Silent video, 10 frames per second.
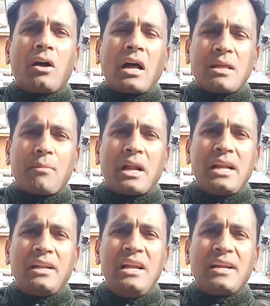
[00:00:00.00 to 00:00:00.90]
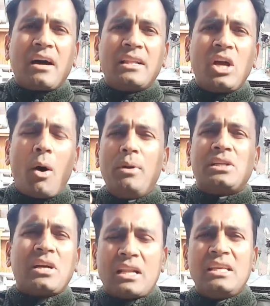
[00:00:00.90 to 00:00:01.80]
ख़त्म कर दिया डिलीट कर दिया
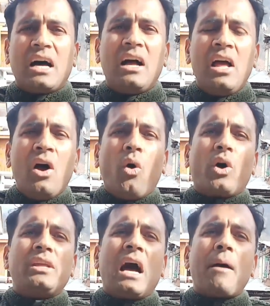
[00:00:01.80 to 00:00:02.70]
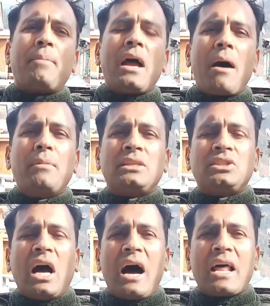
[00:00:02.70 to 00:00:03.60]
अब्लिश कर दिया और यहाँ पे आपने
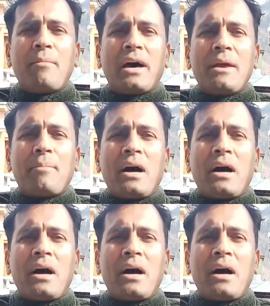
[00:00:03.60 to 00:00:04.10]
चार हमारे